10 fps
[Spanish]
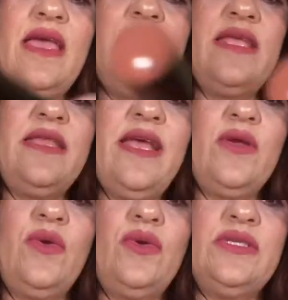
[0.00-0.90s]
Y este es el
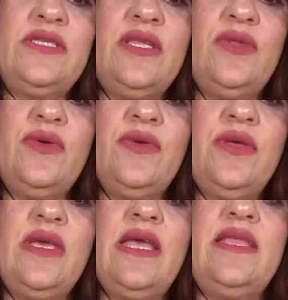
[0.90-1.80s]
colorcito
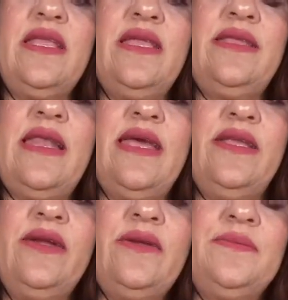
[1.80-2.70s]
que tiene este
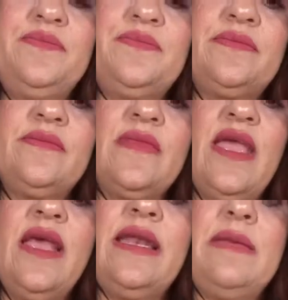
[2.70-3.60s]
liner.
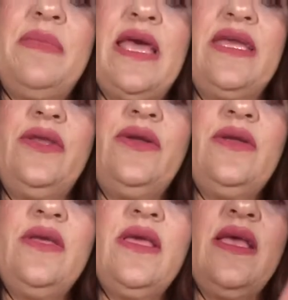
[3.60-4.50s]
Lip liner.
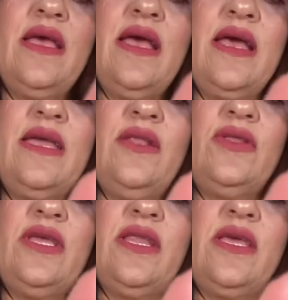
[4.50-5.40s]
Aquí
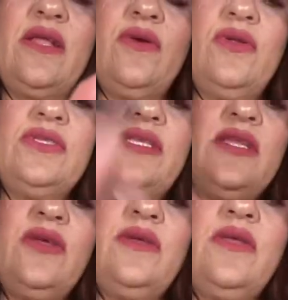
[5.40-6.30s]
lo tienen el
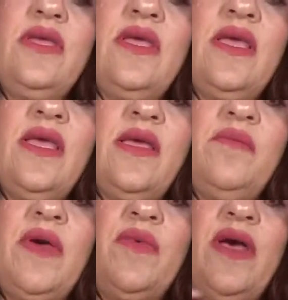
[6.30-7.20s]
colorcito.
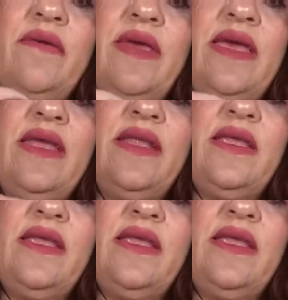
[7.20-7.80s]
Vamos a ver.